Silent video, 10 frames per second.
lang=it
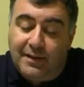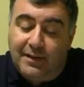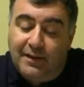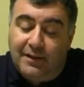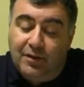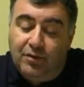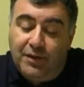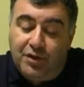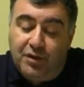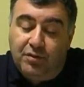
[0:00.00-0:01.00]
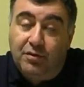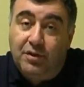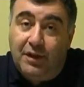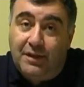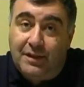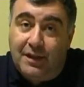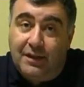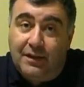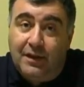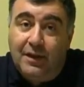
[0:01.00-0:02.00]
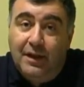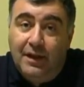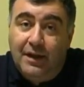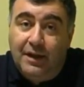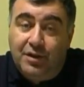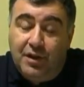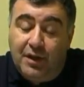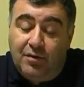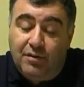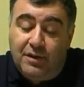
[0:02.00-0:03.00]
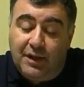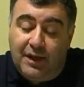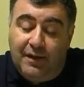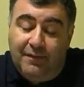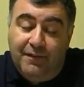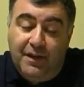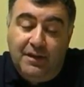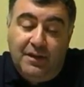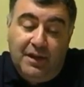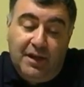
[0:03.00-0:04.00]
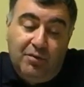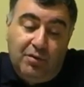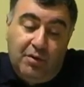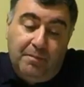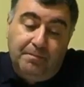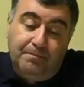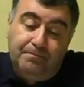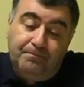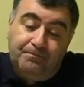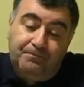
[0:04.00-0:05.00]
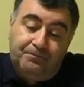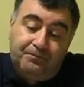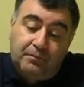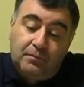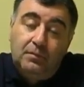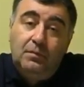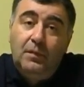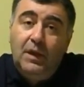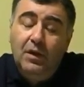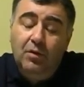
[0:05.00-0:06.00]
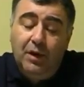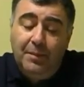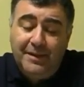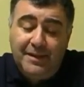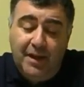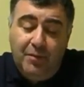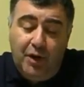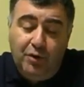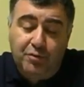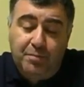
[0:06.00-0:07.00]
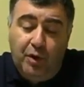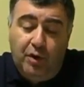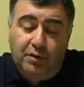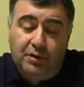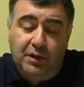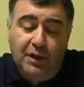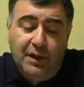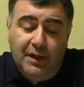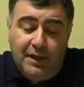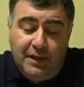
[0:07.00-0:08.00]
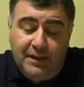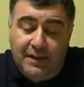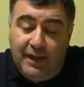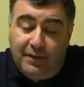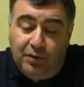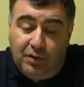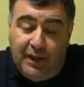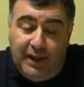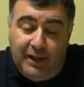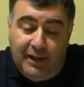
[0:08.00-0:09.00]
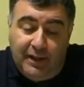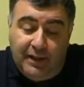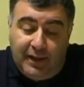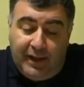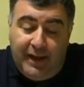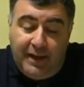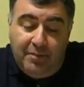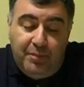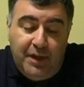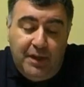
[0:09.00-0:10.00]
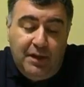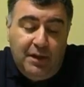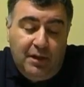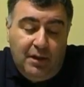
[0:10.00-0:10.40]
79 117, la cena costerà 20 euro. Ora passiamo allo sport, iniziando dal rugby